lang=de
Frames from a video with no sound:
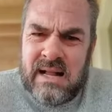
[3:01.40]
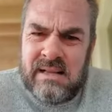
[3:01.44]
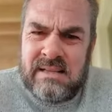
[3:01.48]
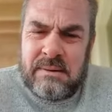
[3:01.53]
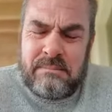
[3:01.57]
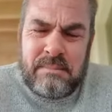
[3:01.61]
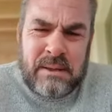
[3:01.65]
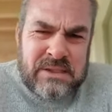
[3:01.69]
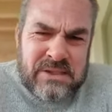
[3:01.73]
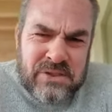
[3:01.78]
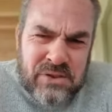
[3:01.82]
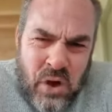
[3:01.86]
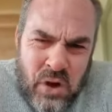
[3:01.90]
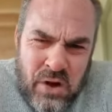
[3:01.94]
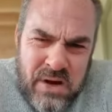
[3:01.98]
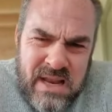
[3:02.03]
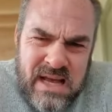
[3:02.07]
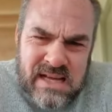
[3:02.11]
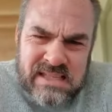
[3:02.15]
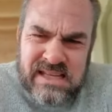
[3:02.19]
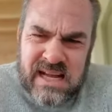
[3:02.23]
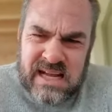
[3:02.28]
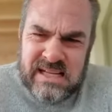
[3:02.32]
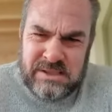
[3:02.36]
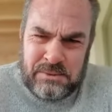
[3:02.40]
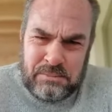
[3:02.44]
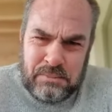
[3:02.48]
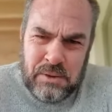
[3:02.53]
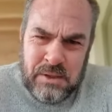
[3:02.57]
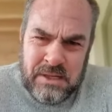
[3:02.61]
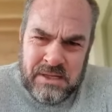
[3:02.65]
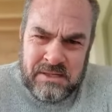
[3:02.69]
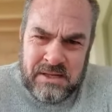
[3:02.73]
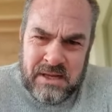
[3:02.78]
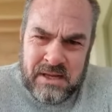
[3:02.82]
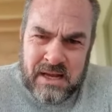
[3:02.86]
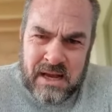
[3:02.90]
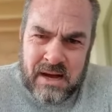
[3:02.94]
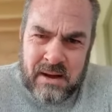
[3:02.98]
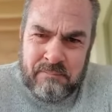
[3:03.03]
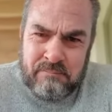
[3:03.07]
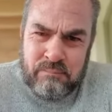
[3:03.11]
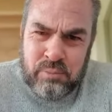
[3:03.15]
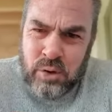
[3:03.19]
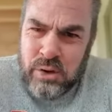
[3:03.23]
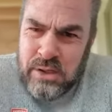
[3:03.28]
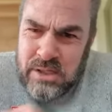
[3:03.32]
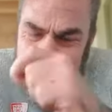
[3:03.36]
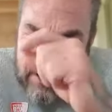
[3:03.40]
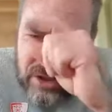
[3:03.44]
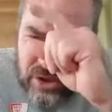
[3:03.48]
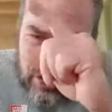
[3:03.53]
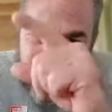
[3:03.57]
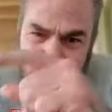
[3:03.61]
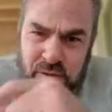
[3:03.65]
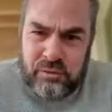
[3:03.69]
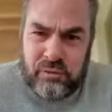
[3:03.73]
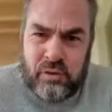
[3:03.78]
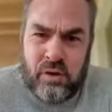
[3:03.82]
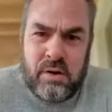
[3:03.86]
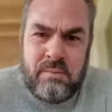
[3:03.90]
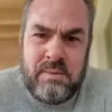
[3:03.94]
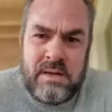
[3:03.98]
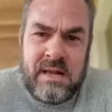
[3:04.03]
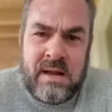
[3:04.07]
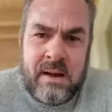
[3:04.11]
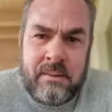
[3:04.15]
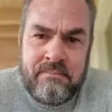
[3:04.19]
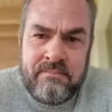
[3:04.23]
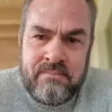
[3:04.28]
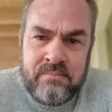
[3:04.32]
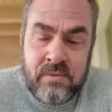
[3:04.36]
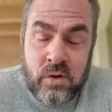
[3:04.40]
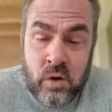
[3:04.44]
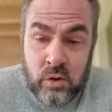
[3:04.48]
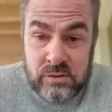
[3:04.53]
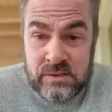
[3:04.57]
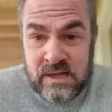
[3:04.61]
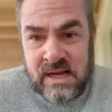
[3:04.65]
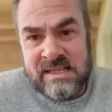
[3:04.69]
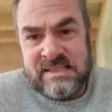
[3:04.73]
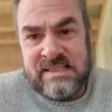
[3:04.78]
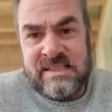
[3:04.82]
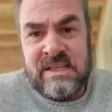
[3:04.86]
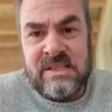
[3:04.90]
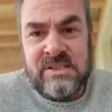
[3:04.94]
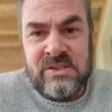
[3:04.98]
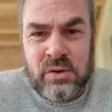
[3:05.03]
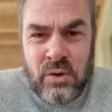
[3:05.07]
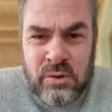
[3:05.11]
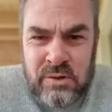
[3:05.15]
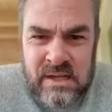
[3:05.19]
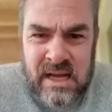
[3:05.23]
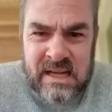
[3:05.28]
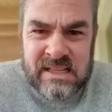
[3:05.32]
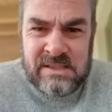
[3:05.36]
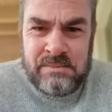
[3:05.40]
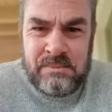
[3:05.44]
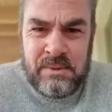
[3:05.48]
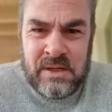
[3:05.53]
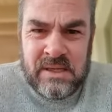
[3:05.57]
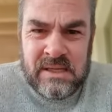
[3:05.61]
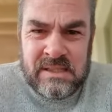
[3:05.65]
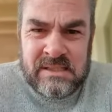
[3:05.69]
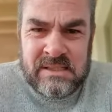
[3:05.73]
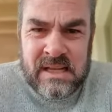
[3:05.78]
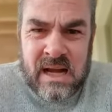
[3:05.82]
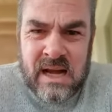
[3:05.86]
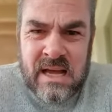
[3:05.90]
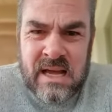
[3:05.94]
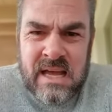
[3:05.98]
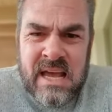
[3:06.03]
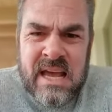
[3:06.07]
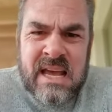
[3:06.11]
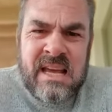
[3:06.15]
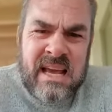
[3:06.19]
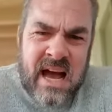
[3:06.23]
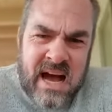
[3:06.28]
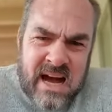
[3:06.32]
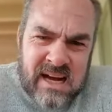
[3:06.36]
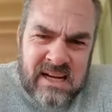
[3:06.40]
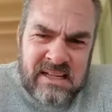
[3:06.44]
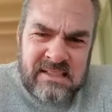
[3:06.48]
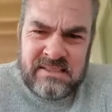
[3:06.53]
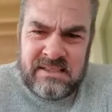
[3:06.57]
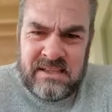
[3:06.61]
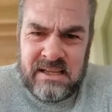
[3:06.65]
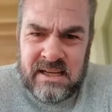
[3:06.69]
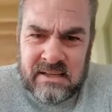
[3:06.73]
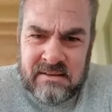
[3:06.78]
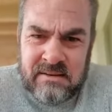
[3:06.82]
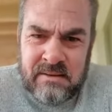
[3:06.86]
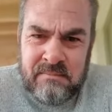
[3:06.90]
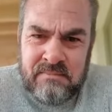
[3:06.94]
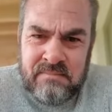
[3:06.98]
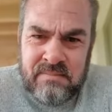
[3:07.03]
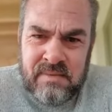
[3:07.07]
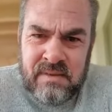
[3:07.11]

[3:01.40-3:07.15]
haltet. Besonders als Politiker, politische Vorbilder und als Gesundheitsminister garantiert.